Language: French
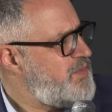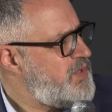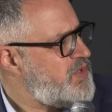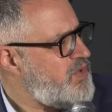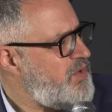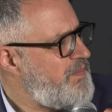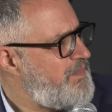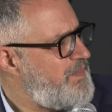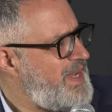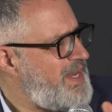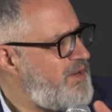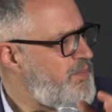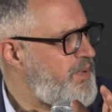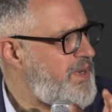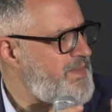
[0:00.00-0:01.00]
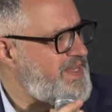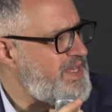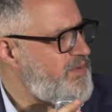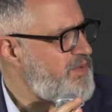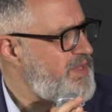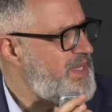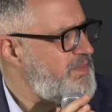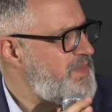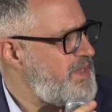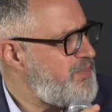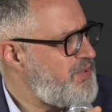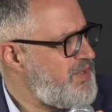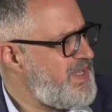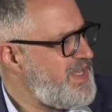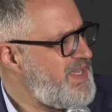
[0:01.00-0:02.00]
je ne me trompe pas, le problème, c'est qu'on a un petit
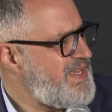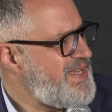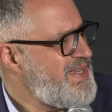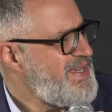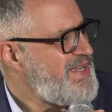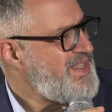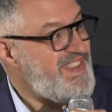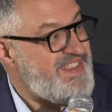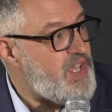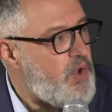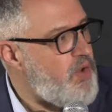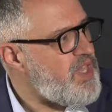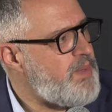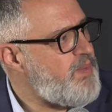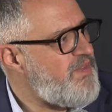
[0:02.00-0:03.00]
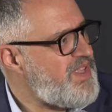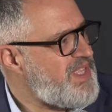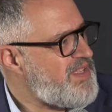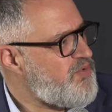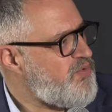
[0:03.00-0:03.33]
peu des, des erreurs qui peuvent être